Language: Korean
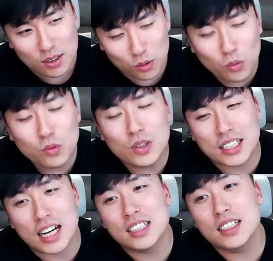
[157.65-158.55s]
농누나
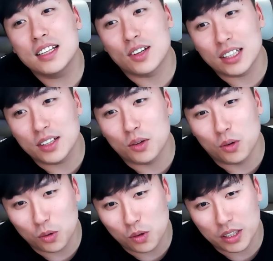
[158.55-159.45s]
잘 지내는 것 같아요
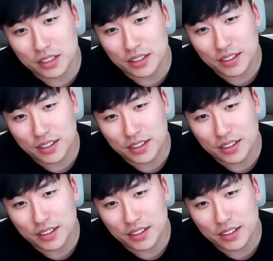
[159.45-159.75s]
홍콩에서